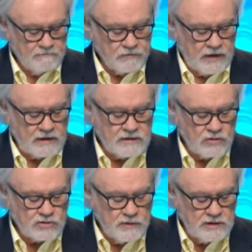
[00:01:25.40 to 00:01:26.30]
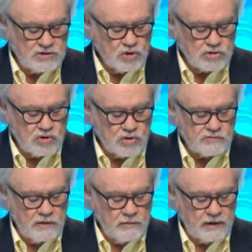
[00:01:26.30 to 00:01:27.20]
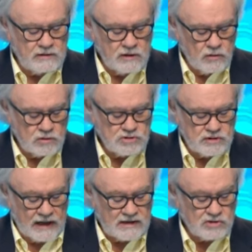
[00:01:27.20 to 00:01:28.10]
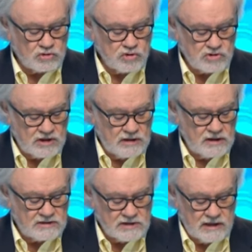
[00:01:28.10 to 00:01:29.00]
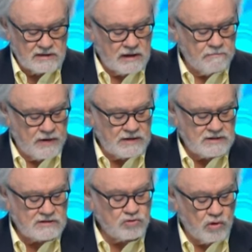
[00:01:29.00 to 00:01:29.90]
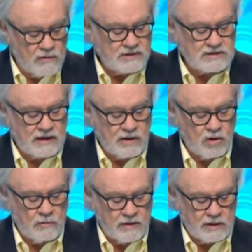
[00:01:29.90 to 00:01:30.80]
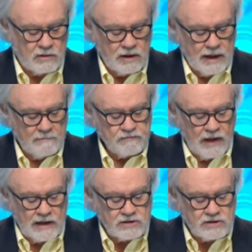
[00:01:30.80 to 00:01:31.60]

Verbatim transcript: Y entre 2018 y 2022, de las 830 empresas nuevas que llegaron a México, el